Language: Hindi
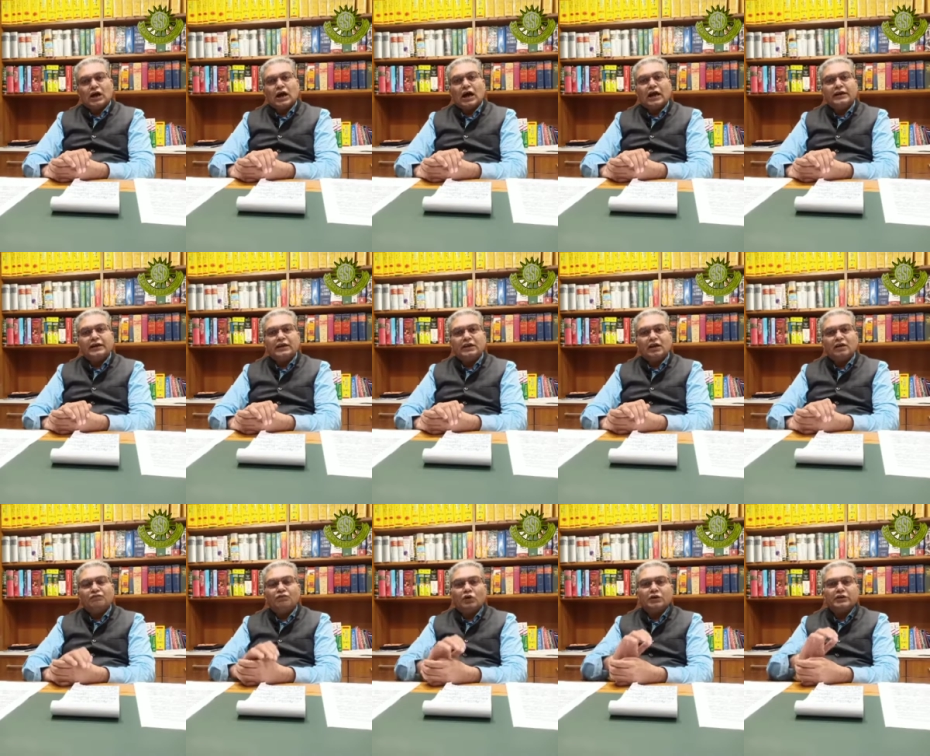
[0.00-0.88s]
आर्टिकल
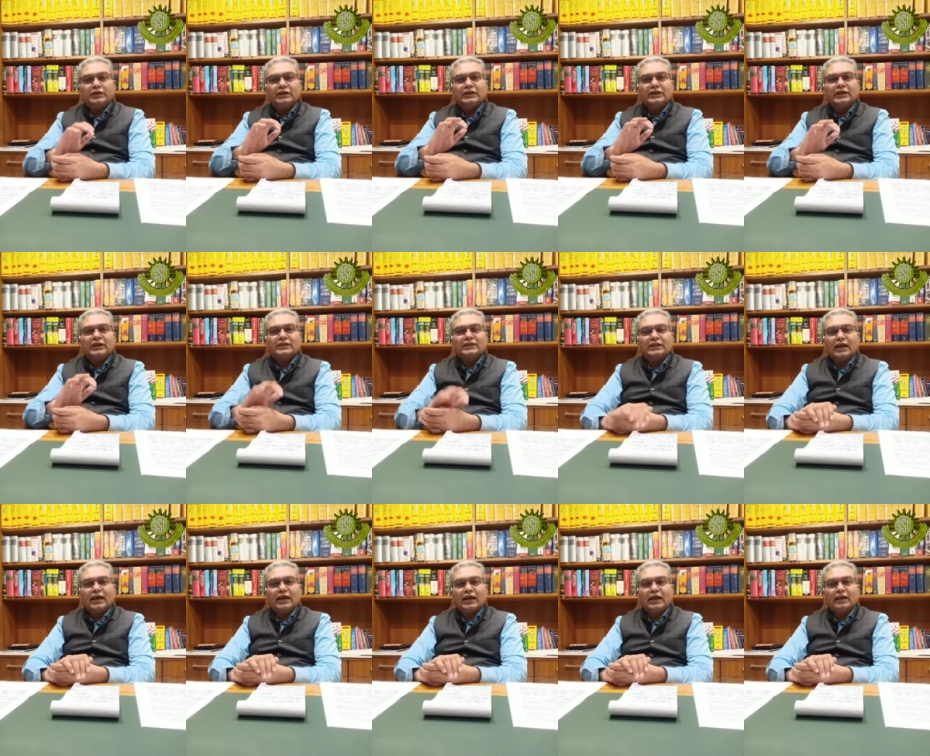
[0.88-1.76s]
14 कहता
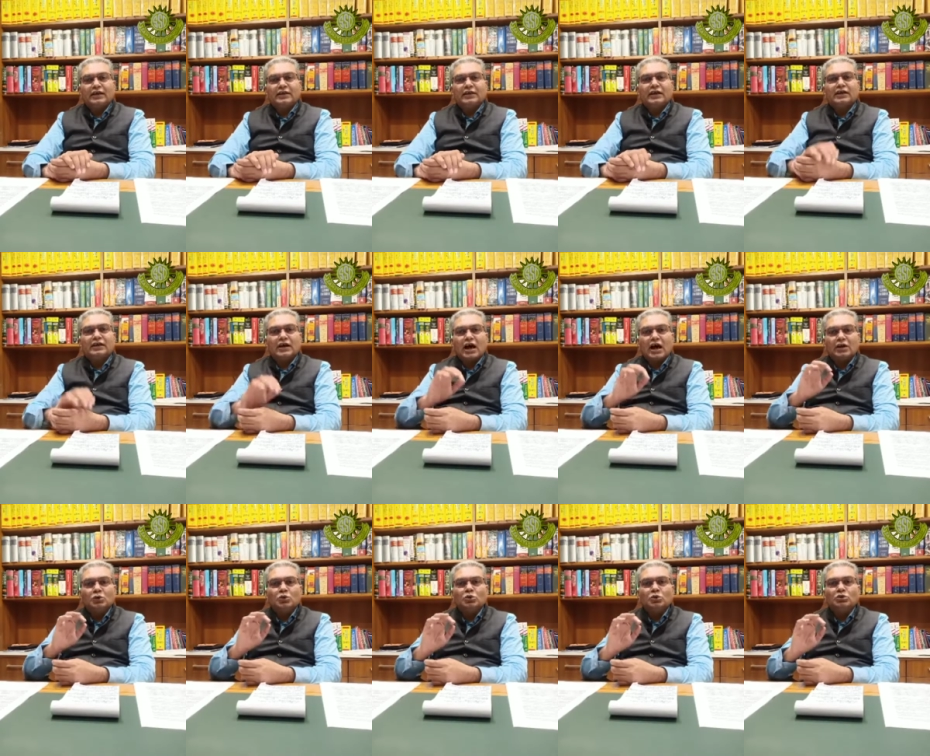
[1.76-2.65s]
है कि
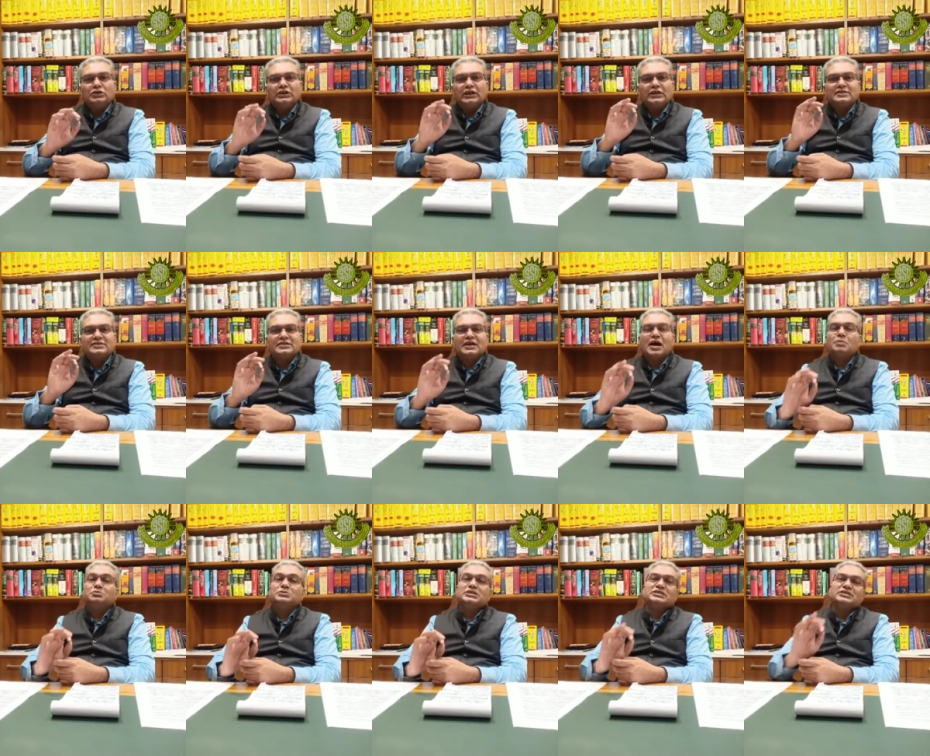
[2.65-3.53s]
कानून के
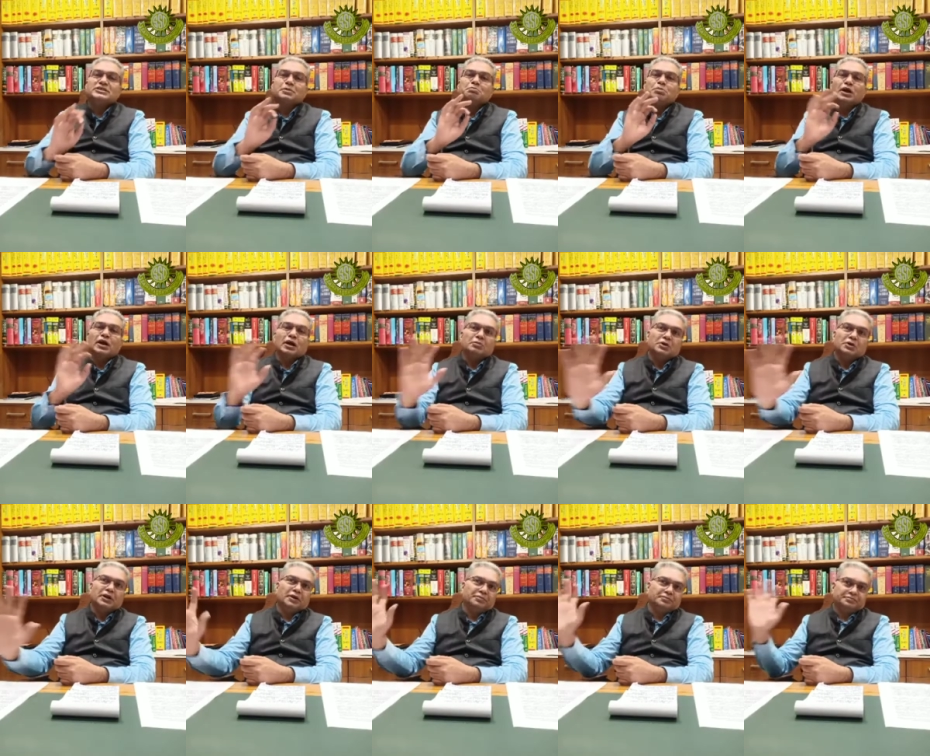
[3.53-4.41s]
सामने सब बराबर है